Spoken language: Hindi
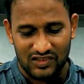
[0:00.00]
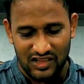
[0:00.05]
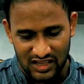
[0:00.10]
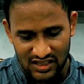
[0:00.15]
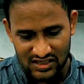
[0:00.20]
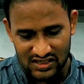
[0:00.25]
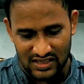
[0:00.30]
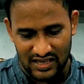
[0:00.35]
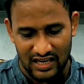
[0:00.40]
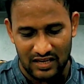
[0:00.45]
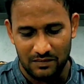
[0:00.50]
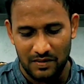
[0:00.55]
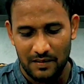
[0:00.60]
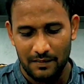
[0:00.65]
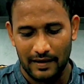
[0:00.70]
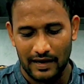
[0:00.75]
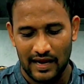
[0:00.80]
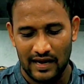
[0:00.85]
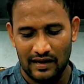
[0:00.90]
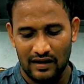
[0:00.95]
तीस रन भी
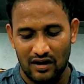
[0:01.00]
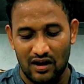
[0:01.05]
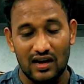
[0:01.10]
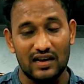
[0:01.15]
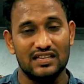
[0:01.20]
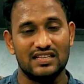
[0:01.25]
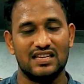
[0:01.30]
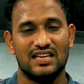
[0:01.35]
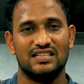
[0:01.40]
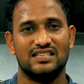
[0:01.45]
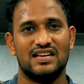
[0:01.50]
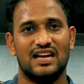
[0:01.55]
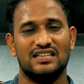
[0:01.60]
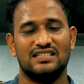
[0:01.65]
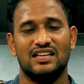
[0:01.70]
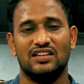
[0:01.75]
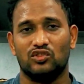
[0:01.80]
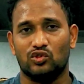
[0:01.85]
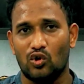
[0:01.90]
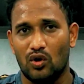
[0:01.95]
बनाए और इसके
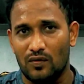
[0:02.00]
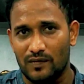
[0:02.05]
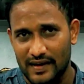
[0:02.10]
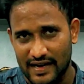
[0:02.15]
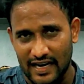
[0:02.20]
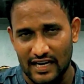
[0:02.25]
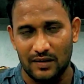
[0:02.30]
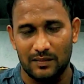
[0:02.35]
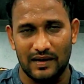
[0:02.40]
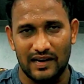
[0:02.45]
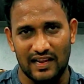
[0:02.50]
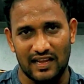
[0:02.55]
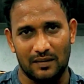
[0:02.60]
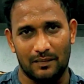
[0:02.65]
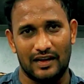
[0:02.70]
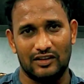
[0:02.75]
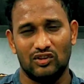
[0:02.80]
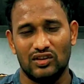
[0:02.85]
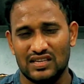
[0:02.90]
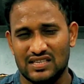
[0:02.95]
साथ साथ दो विकेट भी लिए
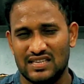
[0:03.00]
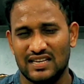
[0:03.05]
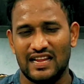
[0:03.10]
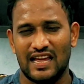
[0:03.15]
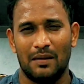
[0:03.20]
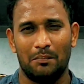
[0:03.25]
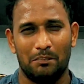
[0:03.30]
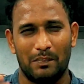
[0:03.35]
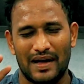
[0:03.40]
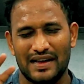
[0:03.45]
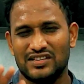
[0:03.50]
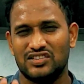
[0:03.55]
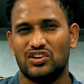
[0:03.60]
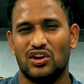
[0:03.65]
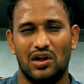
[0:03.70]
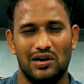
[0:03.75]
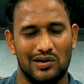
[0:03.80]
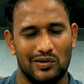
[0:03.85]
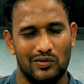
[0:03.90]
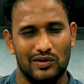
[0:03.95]
भाई तो इसलिए बेस्ट
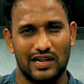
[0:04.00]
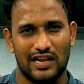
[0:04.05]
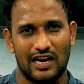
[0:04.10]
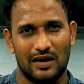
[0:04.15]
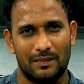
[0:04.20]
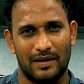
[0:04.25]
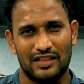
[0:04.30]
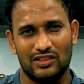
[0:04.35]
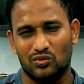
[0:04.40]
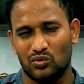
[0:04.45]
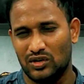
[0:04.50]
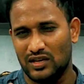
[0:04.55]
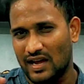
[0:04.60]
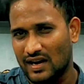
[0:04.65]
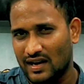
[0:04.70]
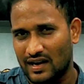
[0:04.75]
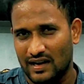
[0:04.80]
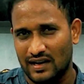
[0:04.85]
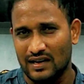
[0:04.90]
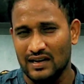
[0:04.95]
ऑलराउंडर है भाई
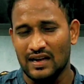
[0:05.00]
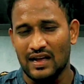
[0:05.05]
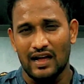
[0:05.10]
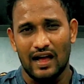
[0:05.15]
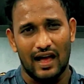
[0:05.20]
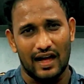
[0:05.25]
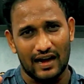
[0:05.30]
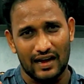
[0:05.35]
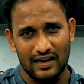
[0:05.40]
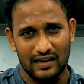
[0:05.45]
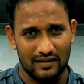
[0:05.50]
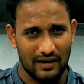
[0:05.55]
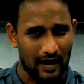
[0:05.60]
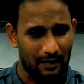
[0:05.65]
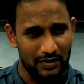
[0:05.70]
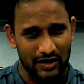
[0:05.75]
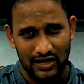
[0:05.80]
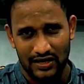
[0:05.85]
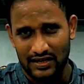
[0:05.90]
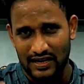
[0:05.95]
दुनिया का अगर
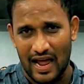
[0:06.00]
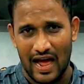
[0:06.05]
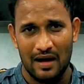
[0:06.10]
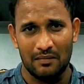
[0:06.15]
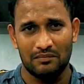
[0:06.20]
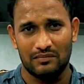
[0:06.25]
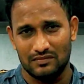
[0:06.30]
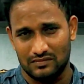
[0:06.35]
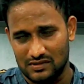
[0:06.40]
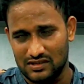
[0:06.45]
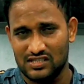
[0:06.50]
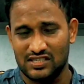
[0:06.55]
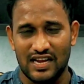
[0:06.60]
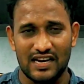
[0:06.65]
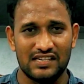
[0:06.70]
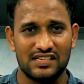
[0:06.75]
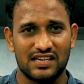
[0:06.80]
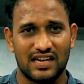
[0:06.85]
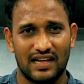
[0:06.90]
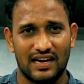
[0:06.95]
अभी नाम
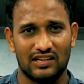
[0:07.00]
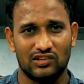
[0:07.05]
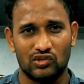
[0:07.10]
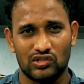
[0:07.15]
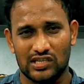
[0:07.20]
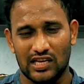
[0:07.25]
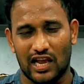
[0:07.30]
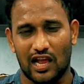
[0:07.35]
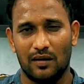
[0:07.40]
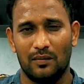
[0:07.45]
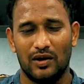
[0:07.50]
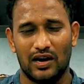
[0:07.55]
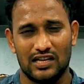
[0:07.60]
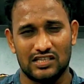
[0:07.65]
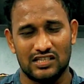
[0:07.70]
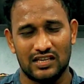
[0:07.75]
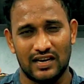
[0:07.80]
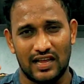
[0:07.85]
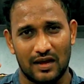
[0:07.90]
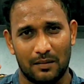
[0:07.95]
सर्च करें तो सकीबुल
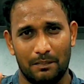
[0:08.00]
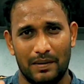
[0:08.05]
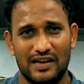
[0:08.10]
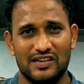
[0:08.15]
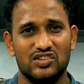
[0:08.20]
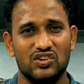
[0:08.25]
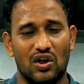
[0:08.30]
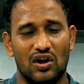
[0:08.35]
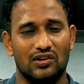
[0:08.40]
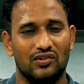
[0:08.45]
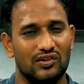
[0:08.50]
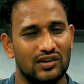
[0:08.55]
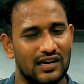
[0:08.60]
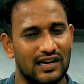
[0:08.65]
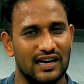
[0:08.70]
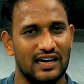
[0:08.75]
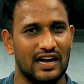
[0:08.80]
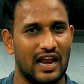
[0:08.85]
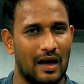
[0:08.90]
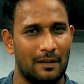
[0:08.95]
हसन एक बेस्ट
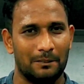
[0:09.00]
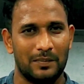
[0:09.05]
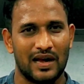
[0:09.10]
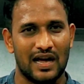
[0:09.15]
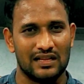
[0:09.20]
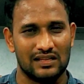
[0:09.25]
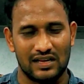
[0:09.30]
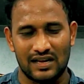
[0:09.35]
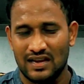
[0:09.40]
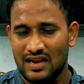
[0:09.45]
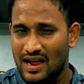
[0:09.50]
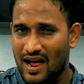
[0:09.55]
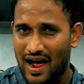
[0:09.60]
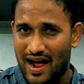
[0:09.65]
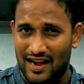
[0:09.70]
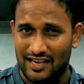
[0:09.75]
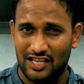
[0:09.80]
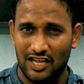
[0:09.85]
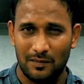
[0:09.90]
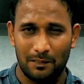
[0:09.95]
ऑलराउंडर के नाम पे आते हैं
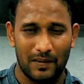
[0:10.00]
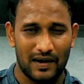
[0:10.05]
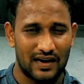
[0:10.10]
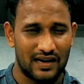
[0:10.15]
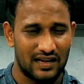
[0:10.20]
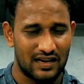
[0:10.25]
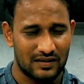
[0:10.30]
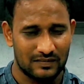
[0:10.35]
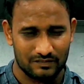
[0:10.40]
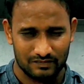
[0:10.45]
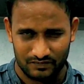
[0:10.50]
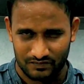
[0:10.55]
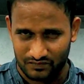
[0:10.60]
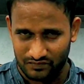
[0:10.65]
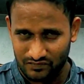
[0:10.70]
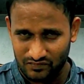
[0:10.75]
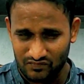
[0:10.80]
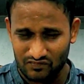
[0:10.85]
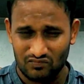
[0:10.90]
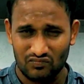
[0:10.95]
हार्दिक पांड्या
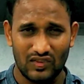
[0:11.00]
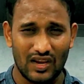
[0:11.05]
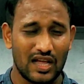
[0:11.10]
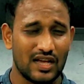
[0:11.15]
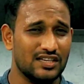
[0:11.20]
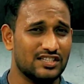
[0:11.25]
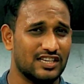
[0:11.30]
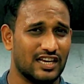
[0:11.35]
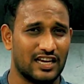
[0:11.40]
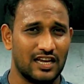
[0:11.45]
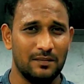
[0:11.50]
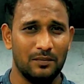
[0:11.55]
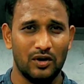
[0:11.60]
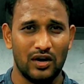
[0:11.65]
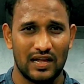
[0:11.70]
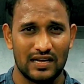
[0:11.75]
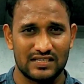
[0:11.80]
सकीबुल